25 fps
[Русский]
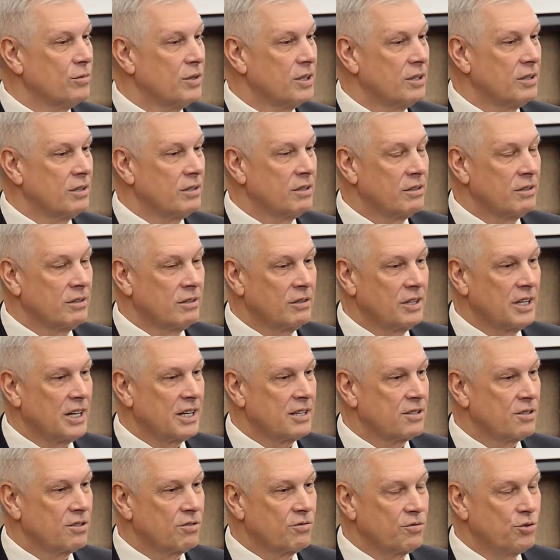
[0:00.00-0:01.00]
э,
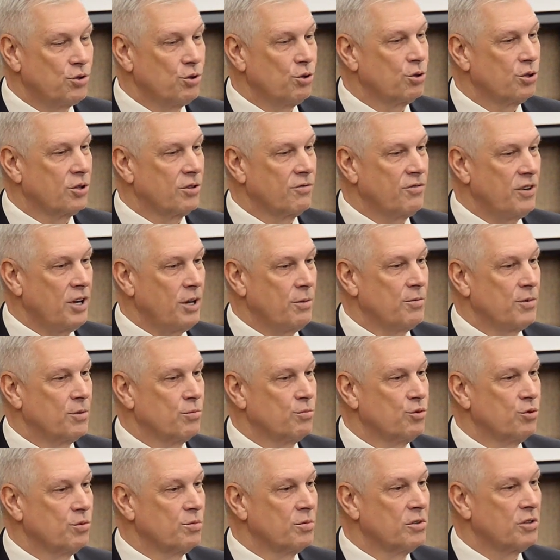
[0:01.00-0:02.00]
нас все это время,
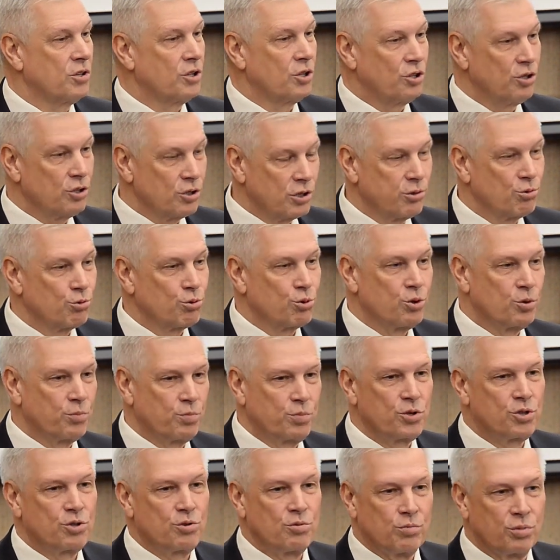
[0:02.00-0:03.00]
будем говорить, не слушают.
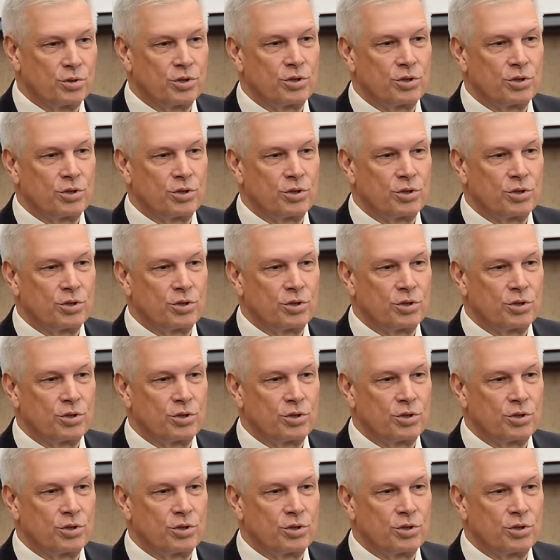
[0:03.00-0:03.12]
Почему?